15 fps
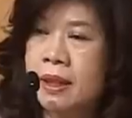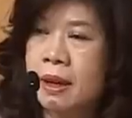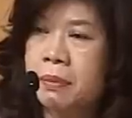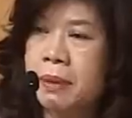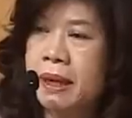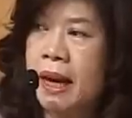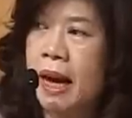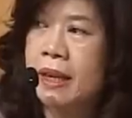กับ
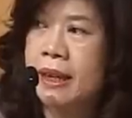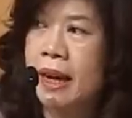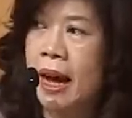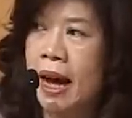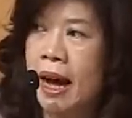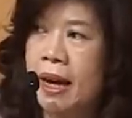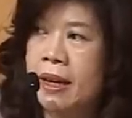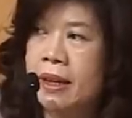ในการ
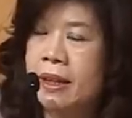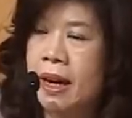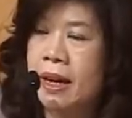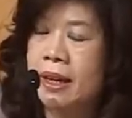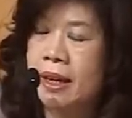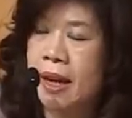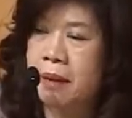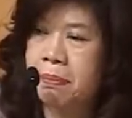ขายเนี่ย
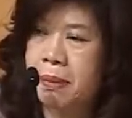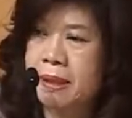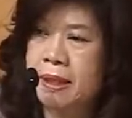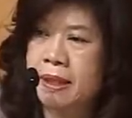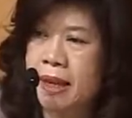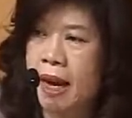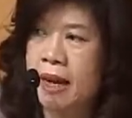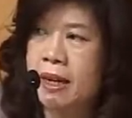ในการปิด
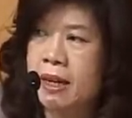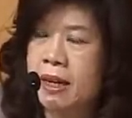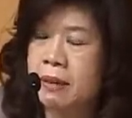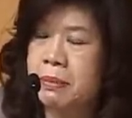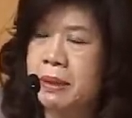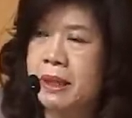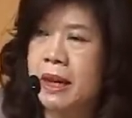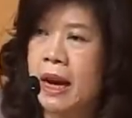สัญญาเดิ
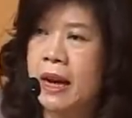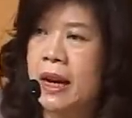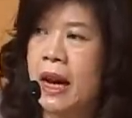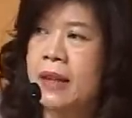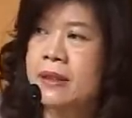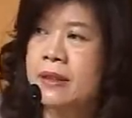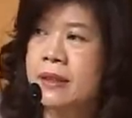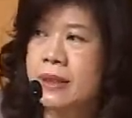มหรือ
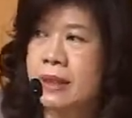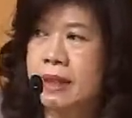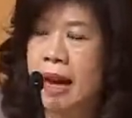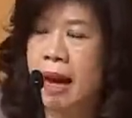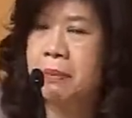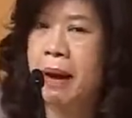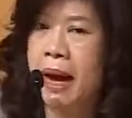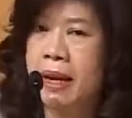การซื้อสัญ
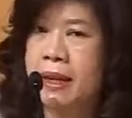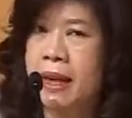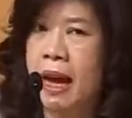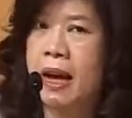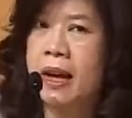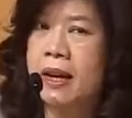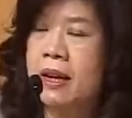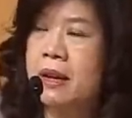ญาใหม่เนี่
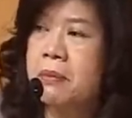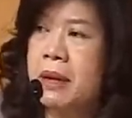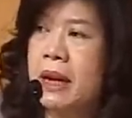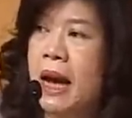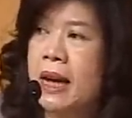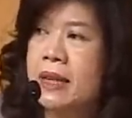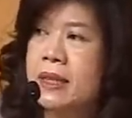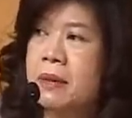ยมัน
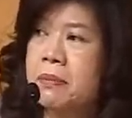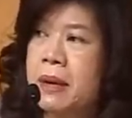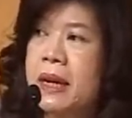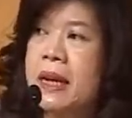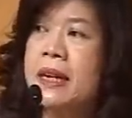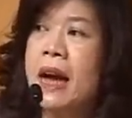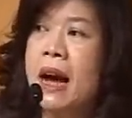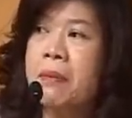อาจจะไม่
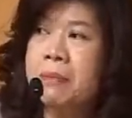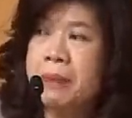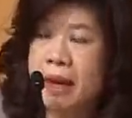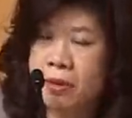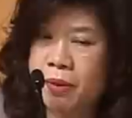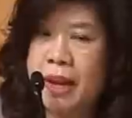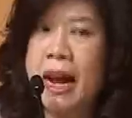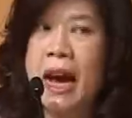ได้ทำใน
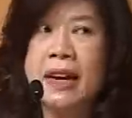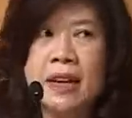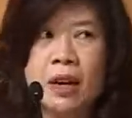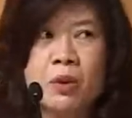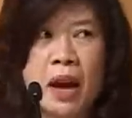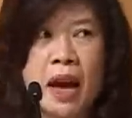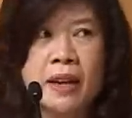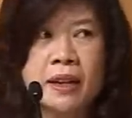เวลาเดี
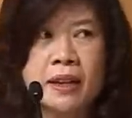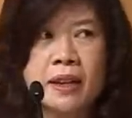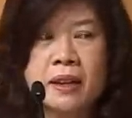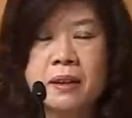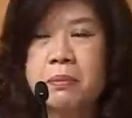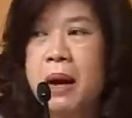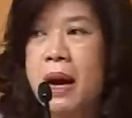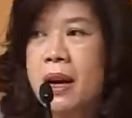ยวกัน
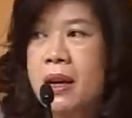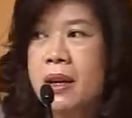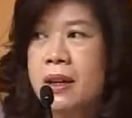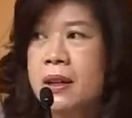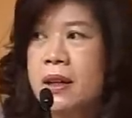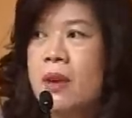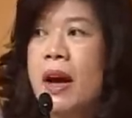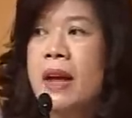ว่า
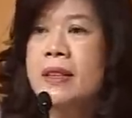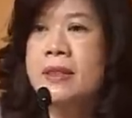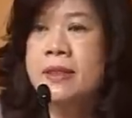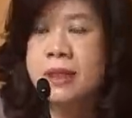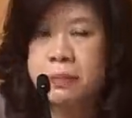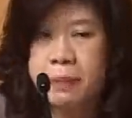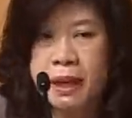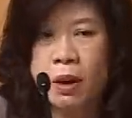เขาอาจจะ
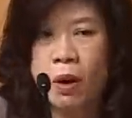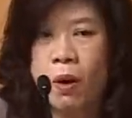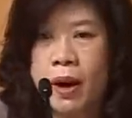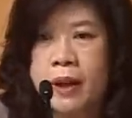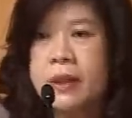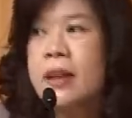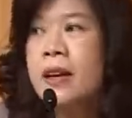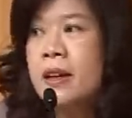ซื้อไปก่อ
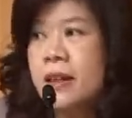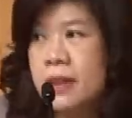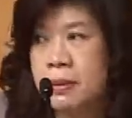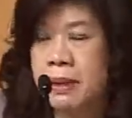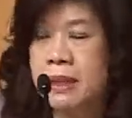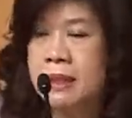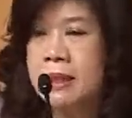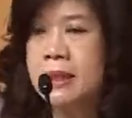นหรื
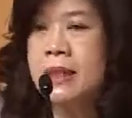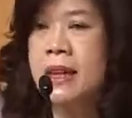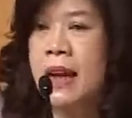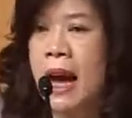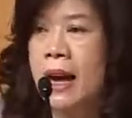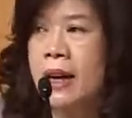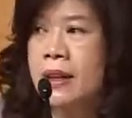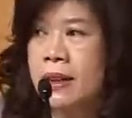อมาซื้อที
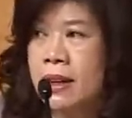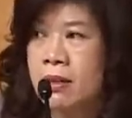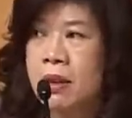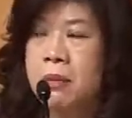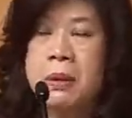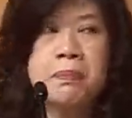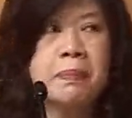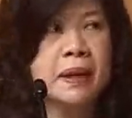หลังแล้ว
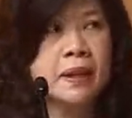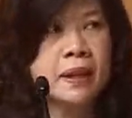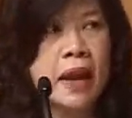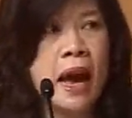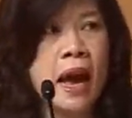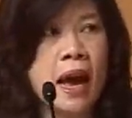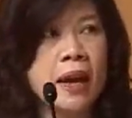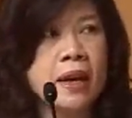ก็มาปิด
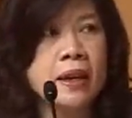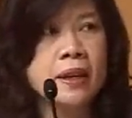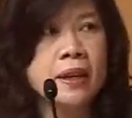ได้